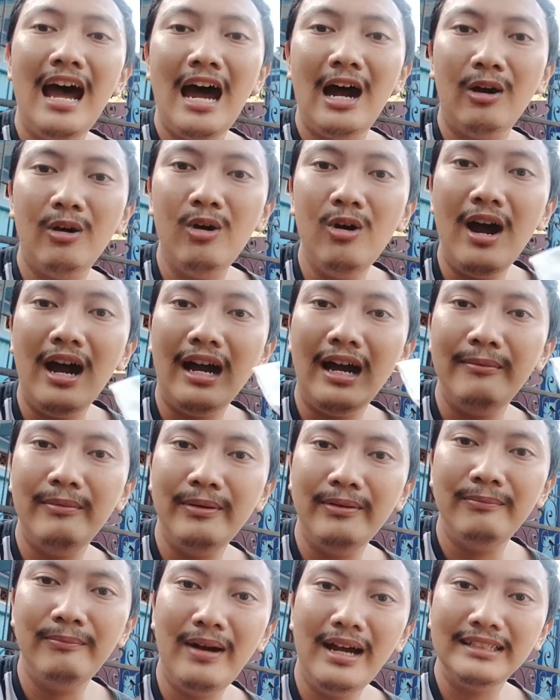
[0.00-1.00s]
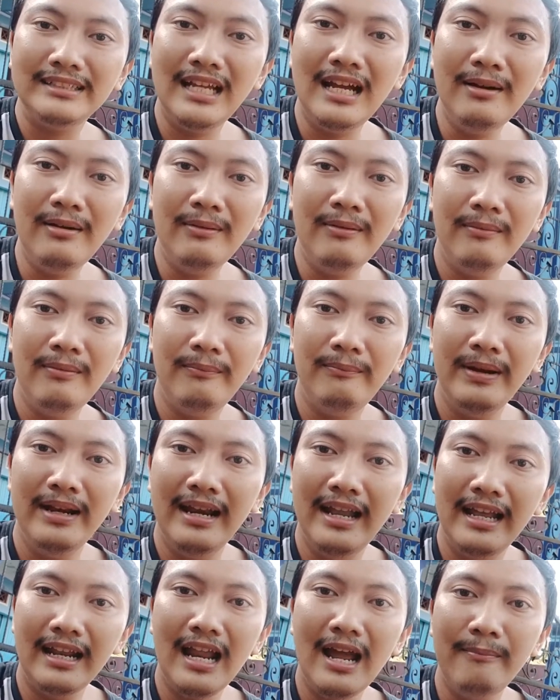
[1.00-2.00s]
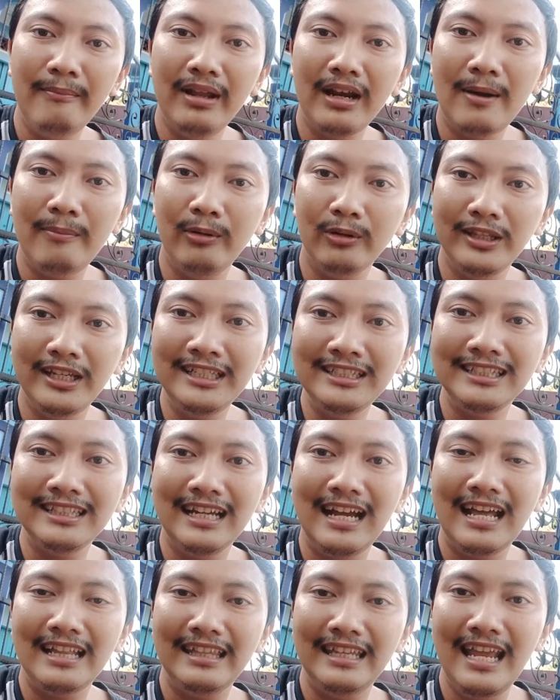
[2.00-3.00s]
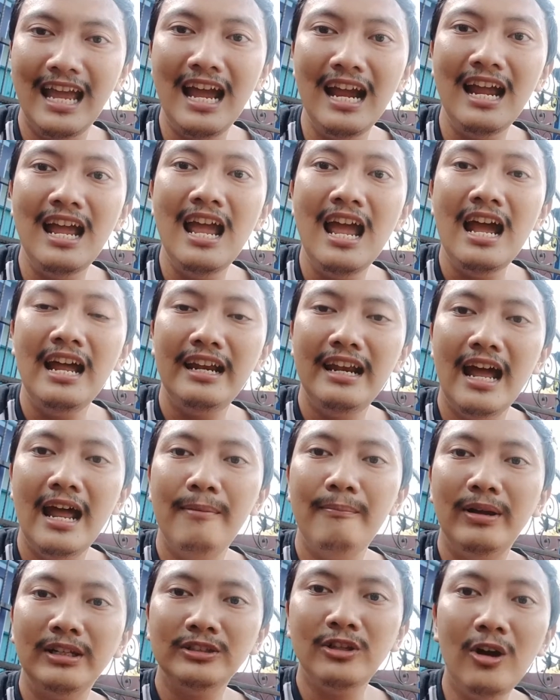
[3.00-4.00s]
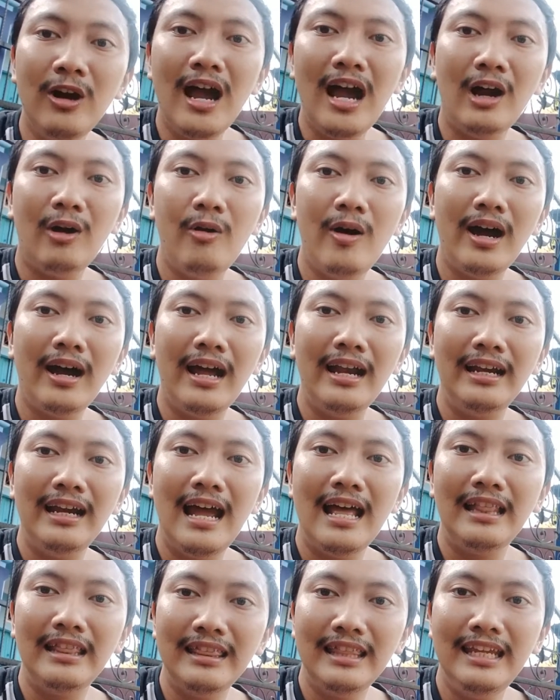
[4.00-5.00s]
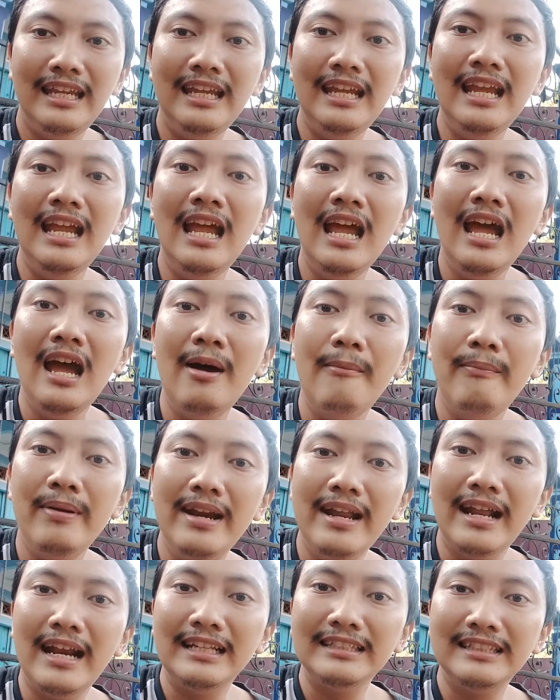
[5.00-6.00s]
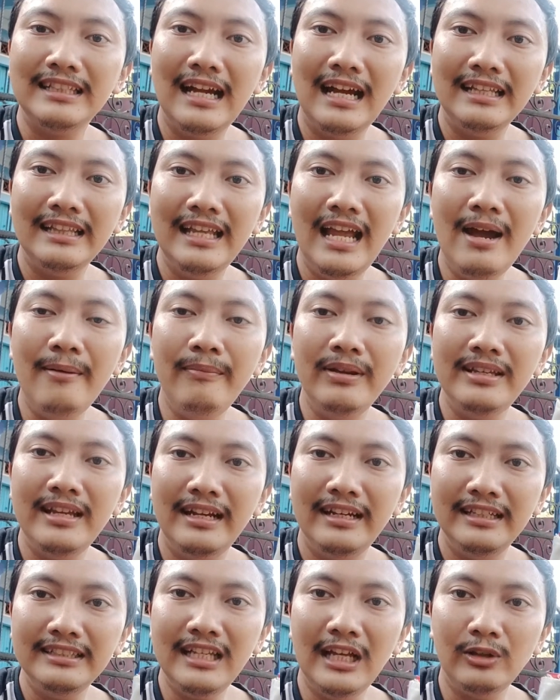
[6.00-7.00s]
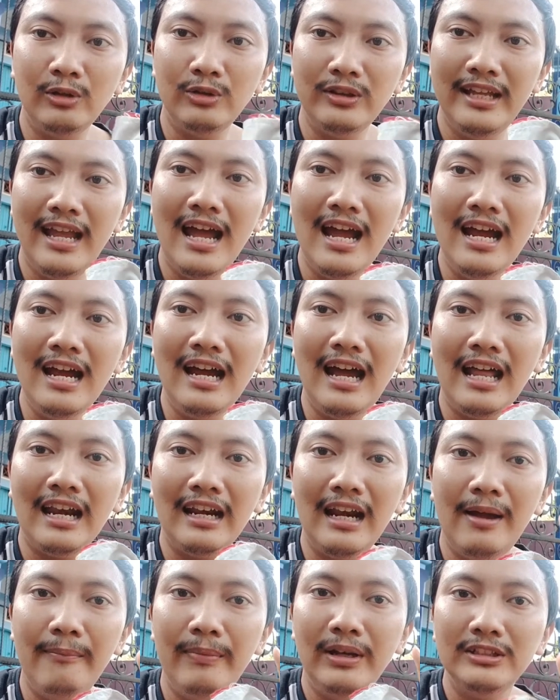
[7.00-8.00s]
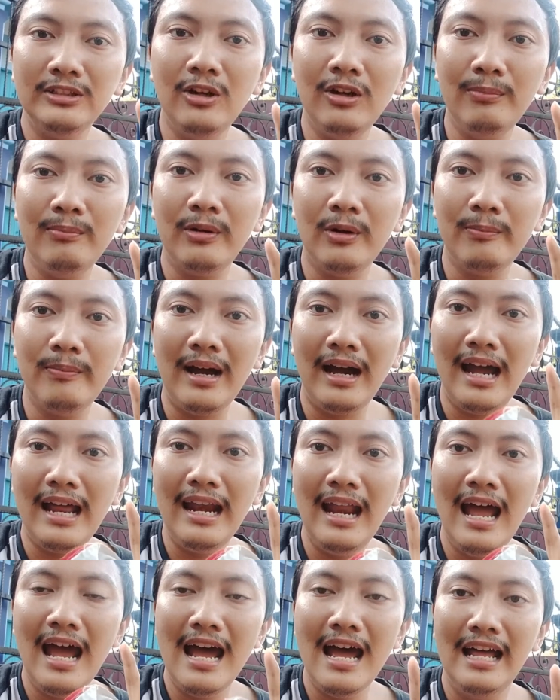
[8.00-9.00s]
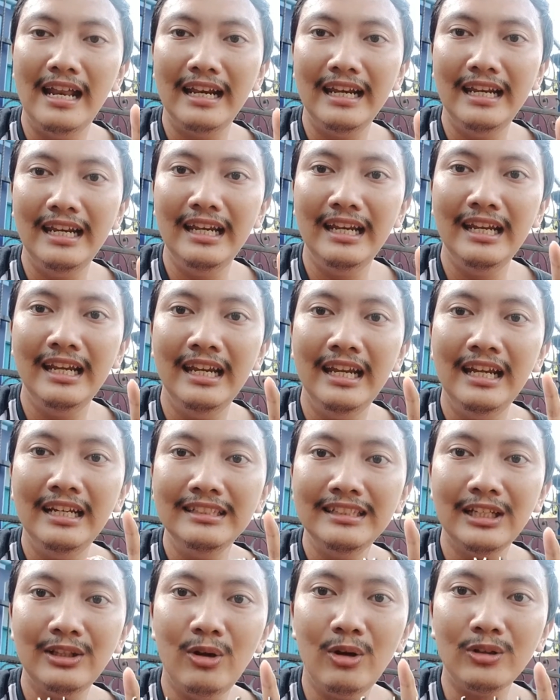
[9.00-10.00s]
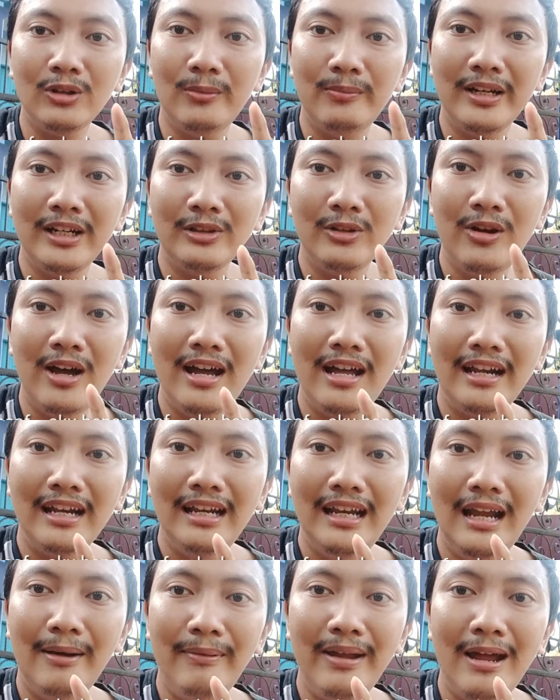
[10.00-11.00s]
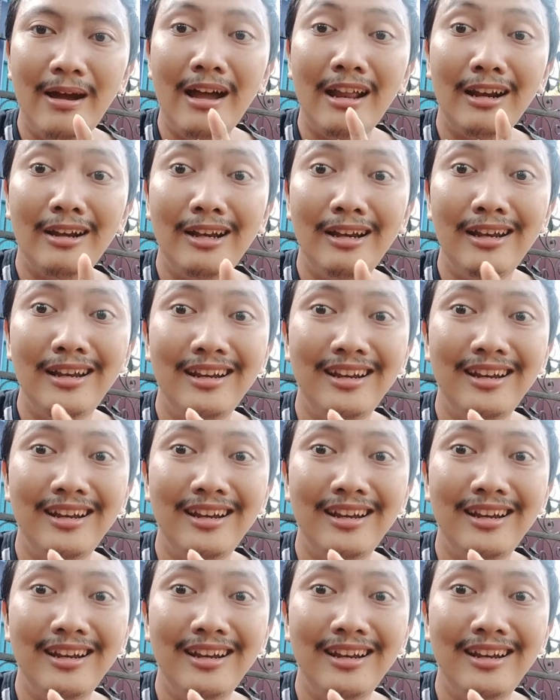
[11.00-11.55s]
aku akan memasang bendera merah putih setengah tiang dan besok aku akan ganti bendera setengah tiang menjadi satu tiang karena besok merupakan hari 1 Oktober itu hari apa ya hari